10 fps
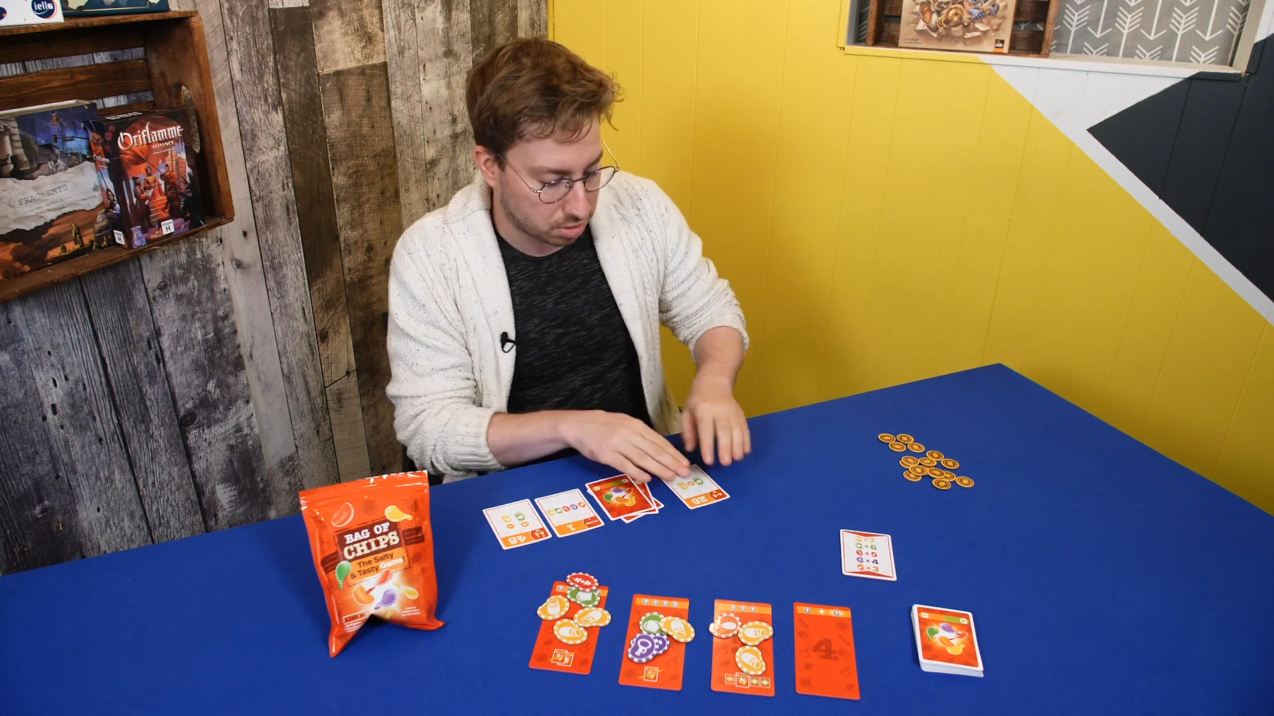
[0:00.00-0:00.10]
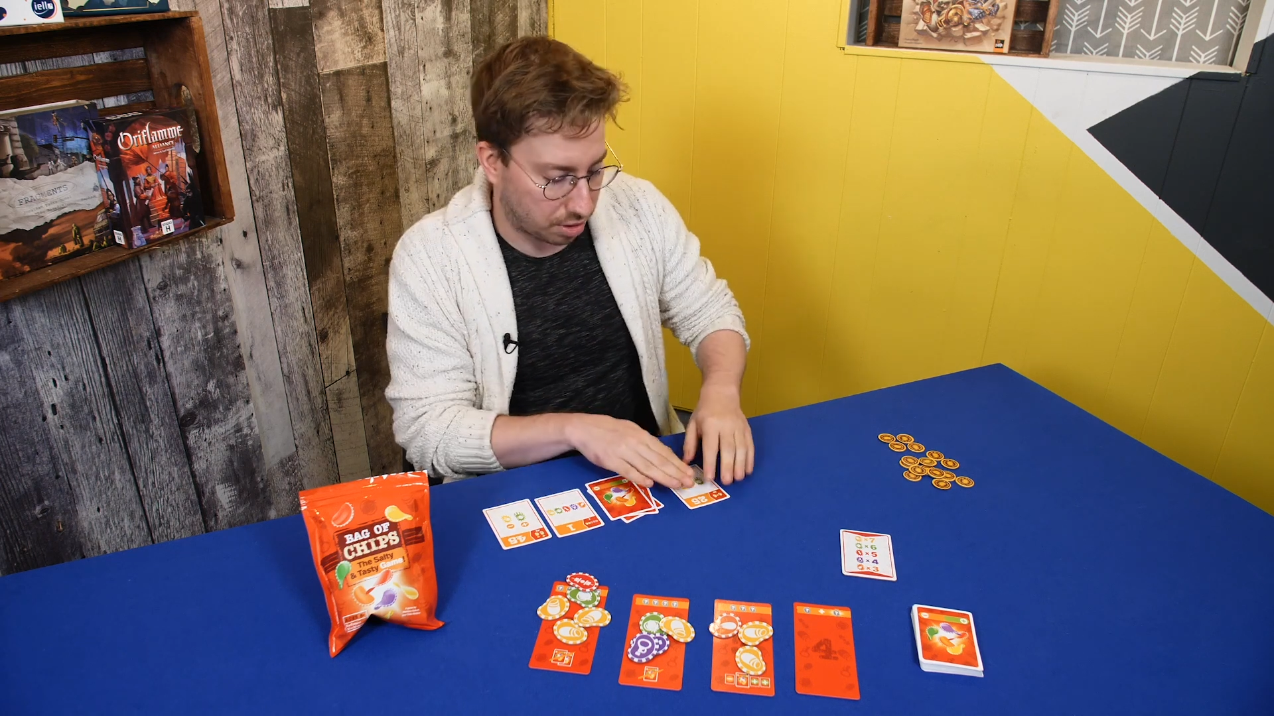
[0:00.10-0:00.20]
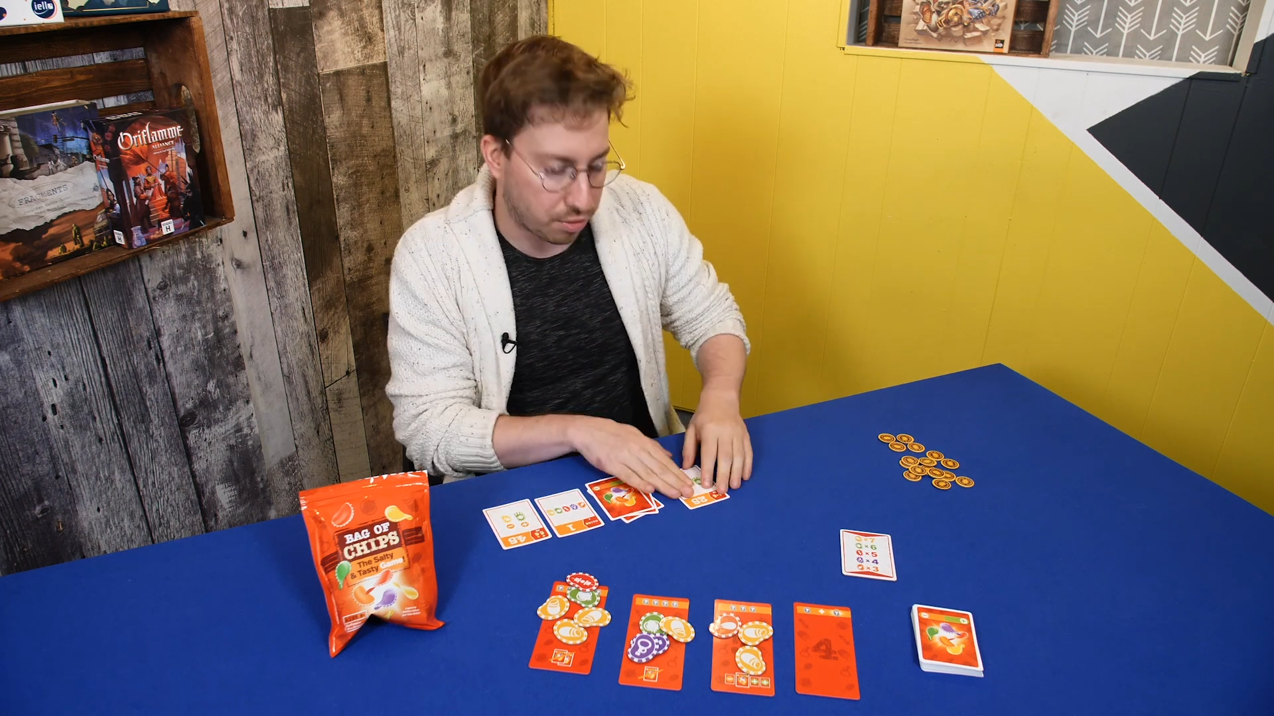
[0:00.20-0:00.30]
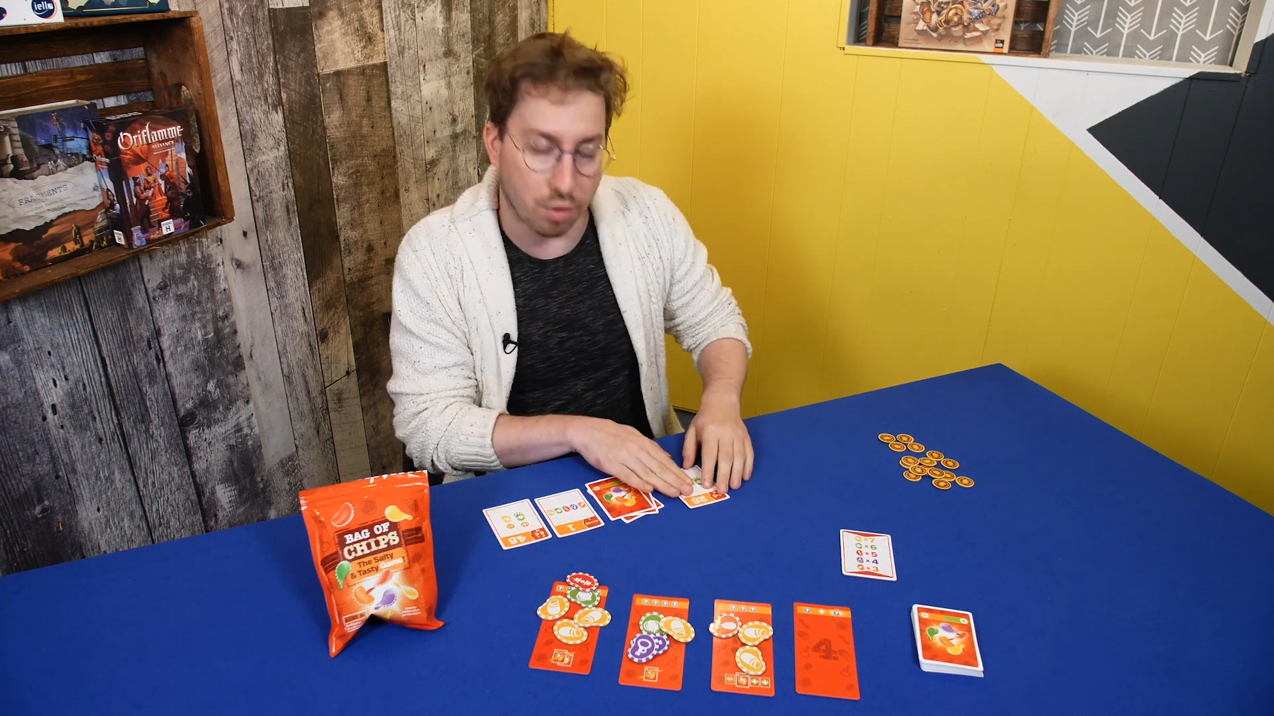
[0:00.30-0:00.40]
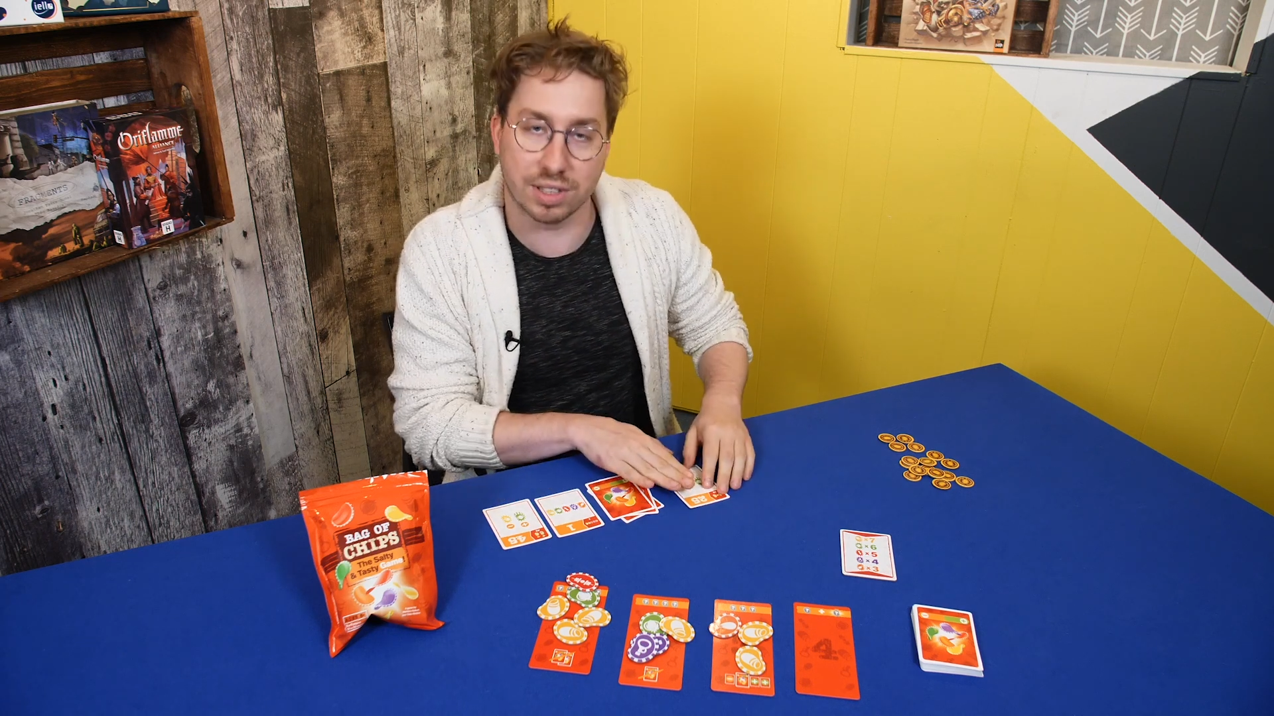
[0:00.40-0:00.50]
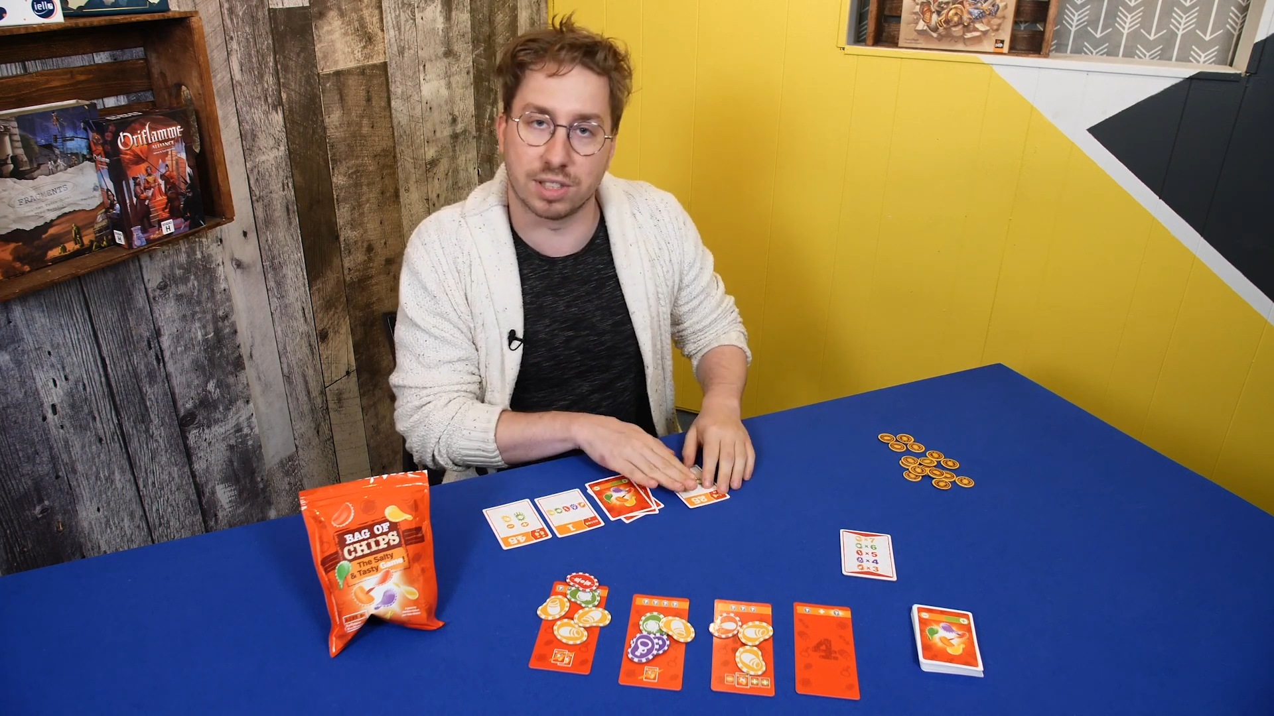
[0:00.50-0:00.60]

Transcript: dans le fond,